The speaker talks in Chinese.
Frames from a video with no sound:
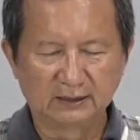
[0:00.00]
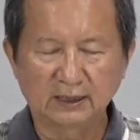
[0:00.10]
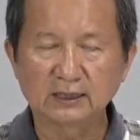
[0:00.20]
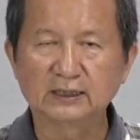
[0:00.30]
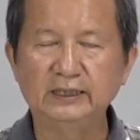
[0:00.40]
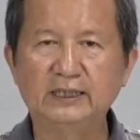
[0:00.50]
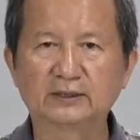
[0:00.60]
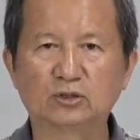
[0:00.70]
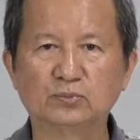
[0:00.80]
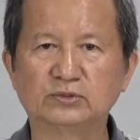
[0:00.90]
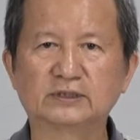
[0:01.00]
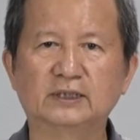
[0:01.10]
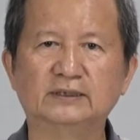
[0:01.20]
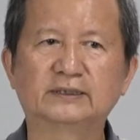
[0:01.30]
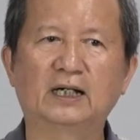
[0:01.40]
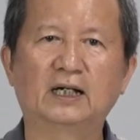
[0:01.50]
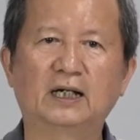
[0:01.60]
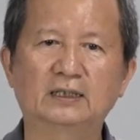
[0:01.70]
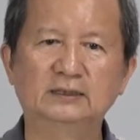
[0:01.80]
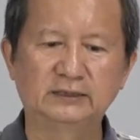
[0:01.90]
它的力量都不是很大
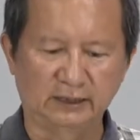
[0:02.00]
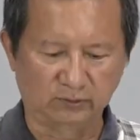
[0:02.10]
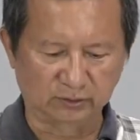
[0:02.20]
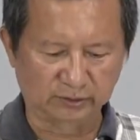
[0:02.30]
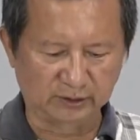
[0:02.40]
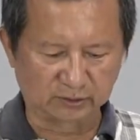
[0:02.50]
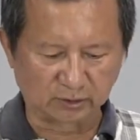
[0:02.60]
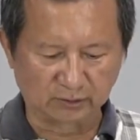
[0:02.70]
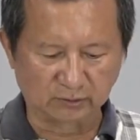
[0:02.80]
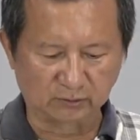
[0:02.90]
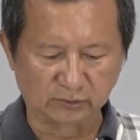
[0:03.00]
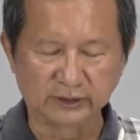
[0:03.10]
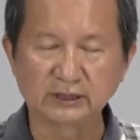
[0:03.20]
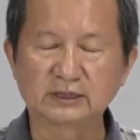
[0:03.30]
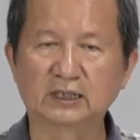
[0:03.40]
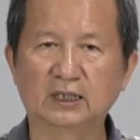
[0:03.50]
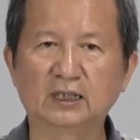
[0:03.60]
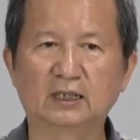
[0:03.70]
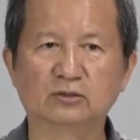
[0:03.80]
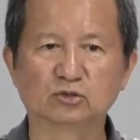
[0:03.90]
啊，而且我觉得转动稳定性
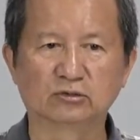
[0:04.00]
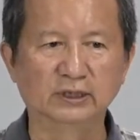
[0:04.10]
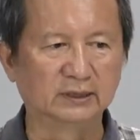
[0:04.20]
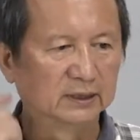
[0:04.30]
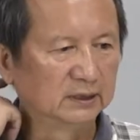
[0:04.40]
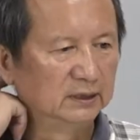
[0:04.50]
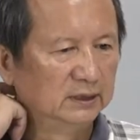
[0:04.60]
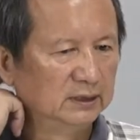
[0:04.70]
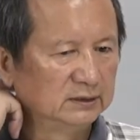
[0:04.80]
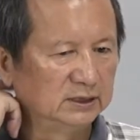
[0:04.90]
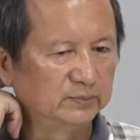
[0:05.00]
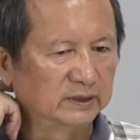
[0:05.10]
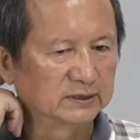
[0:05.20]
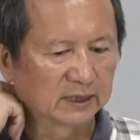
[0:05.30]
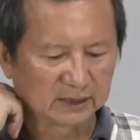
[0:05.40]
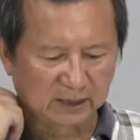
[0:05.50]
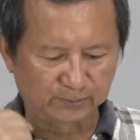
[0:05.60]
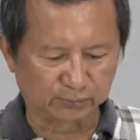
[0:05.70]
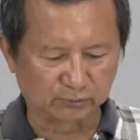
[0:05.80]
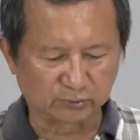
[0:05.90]
很好，所以呢，基本上它
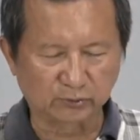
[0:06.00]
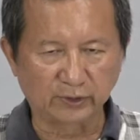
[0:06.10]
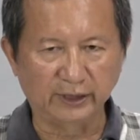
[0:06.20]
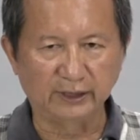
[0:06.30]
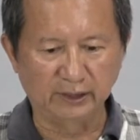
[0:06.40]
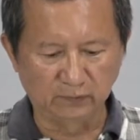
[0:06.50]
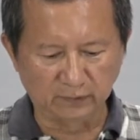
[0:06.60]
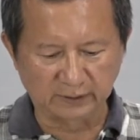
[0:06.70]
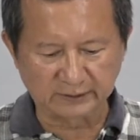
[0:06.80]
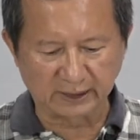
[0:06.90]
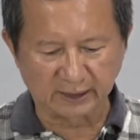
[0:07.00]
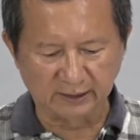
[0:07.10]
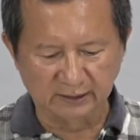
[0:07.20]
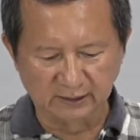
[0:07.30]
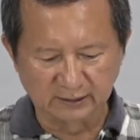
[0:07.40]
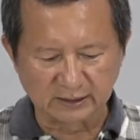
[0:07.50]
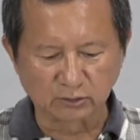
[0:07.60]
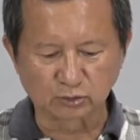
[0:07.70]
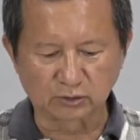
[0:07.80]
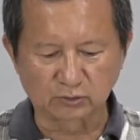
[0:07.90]
不会因为在操
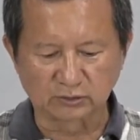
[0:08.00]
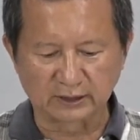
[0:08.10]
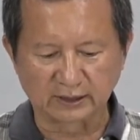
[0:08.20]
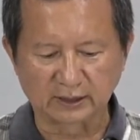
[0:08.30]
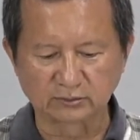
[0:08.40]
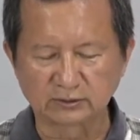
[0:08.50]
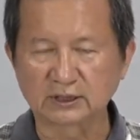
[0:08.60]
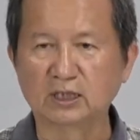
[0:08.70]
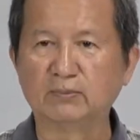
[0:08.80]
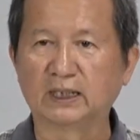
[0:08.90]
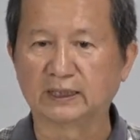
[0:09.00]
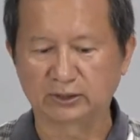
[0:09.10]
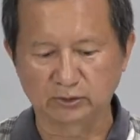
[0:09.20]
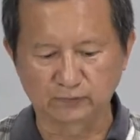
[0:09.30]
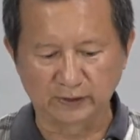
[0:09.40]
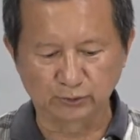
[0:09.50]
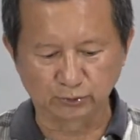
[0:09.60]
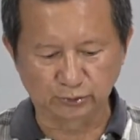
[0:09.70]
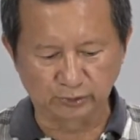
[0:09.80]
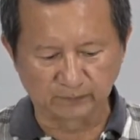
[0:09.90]
作的过程当中，这个马达就飞出
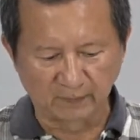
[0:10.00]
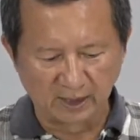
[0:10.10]
去。